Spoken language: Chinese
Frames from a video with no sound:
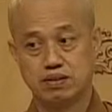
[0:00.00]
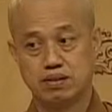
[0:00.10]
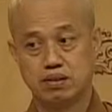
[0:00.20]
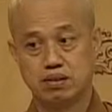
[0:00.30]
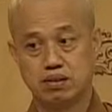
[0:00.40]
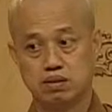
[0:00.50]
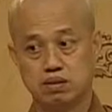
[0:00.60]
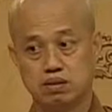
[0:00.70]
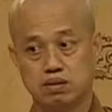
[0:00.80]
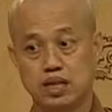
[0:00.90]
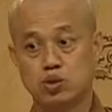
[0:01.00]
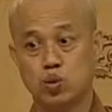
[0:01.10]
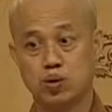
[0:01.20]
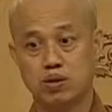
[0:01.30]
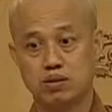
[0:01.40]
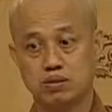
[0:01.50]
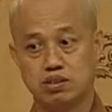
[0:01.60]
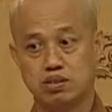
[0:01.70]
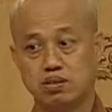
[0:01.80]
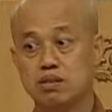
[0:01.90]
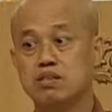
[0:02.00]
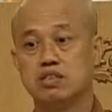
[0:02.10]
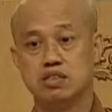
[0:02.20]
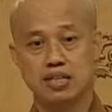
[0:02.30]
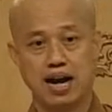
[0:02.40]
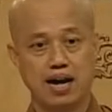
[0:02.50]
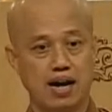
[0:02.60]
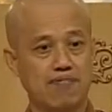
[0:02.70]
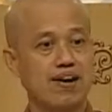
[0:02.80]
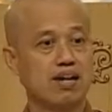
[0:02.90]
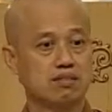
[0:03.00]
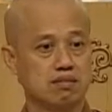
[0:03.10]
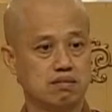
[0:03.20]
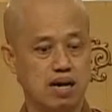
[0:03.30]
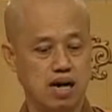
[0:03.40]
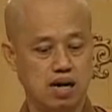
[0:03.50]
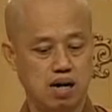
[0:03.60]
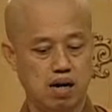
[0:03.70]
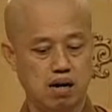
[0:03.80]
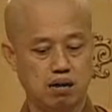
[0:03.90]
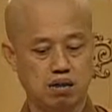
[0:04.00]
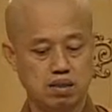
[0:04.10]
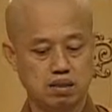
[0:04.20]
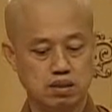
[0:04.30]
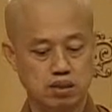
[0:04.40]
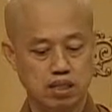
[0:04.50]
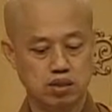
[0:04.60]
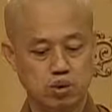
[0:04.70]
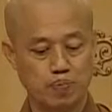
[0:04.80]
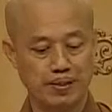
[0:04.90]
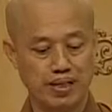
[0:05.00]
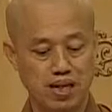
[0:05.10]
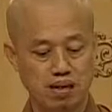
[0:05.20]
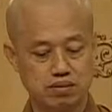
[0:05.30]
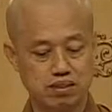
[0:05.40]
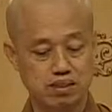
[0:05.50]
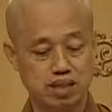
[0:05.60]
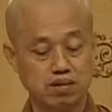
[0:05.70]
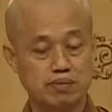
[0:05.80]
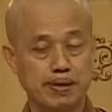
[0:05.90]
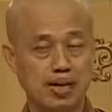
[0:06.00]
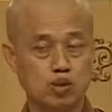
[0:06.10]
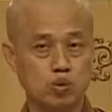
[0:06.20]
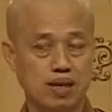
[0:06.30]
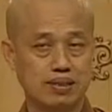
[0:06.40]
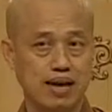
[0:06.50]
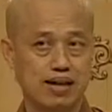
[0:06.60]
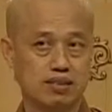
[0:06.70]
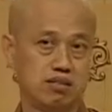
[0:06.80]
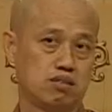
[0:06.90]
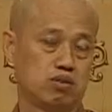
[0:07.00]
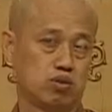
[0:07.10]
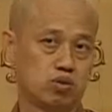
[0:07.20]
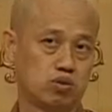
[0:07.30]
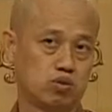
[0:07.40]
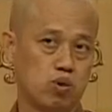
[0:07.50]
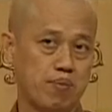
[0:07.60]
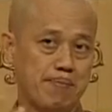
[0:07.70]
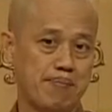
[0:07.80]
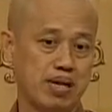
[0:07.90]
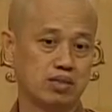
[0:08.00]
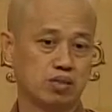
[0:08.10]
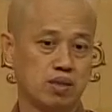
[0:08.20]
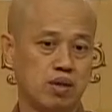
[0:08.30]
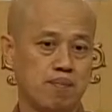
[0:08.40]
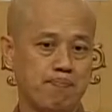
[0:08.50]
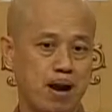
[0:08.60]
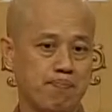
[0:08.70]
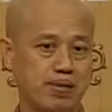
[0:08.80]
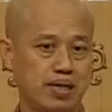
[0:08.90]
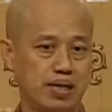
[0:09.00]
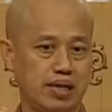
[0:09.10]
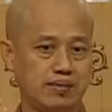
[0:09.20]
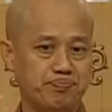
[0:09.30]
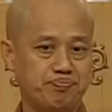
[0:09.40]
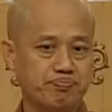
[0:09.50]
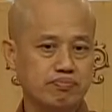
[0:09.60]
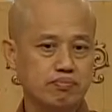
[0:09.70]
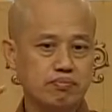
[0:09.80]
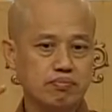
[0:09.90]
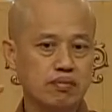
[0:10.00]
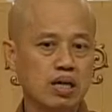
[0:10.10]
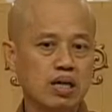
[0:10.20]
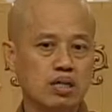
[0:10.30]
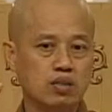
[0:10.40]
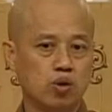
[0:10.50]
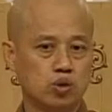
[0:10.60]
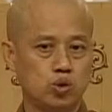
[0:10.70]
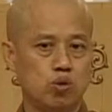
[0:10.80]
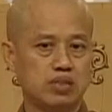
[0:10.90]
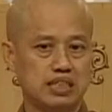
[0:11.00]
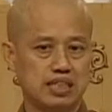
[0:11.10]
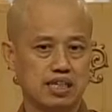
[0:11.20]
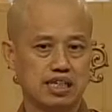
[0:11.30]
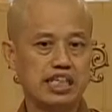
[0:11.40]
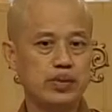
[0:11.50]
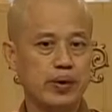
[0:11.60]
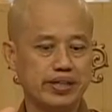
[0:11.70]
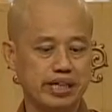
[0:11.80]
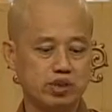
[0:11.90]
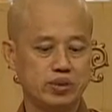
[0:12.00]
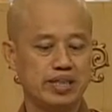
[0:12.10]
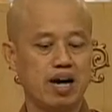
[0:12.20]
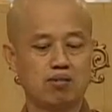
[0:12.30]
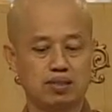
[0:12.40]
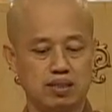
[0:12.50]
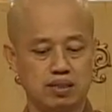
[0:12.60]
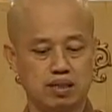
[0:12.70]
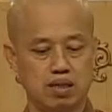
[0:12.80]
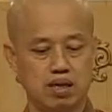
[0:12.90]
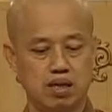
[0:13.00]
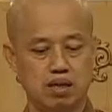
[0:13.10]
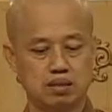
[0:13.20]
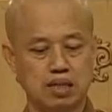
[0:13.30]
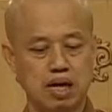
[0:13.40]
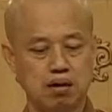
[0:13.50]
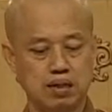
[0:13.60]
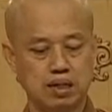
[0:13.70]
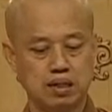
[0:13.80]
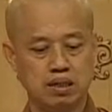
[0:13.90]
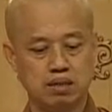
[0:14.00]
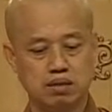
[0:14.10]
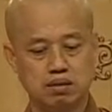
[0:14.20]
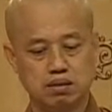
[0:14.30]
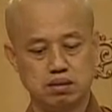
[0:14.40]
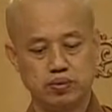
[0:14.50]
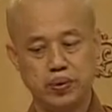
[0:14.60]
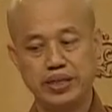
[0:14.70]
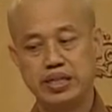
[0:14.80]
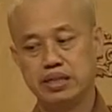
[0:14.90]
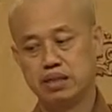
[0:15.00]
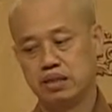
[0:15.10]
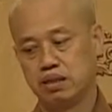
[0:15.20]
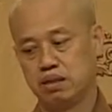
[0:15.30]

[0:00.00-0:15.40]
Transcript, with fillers: 呃，在座的师师长啊、法师啊，啊这些们要到什么样的状态？其实就是我们慢慢把我们呢那种修行的意愿呢，去调整啊，然后呢，愿意呢